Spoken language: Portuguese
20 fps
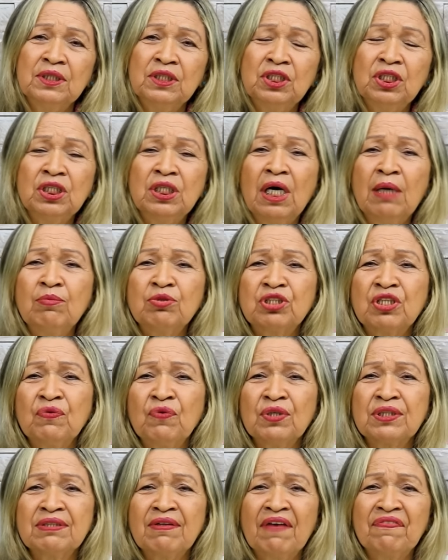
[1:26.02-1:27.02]
Digamos que
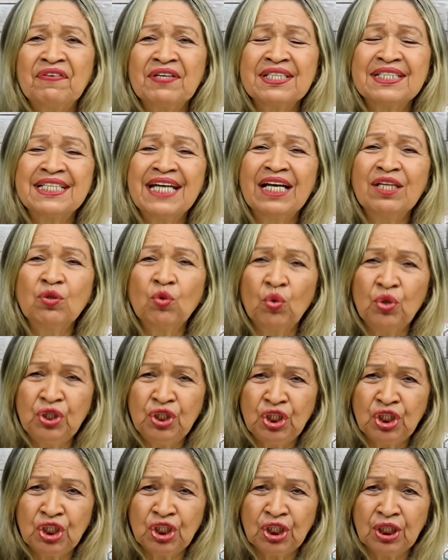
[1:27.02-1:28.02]
você vai fazer à
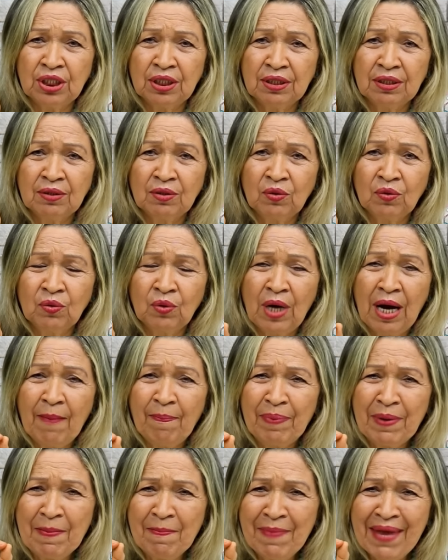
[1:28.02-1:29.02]
noite. A
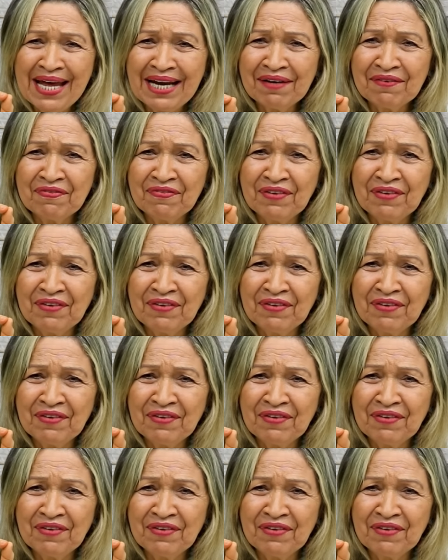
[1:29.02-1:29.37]
primeira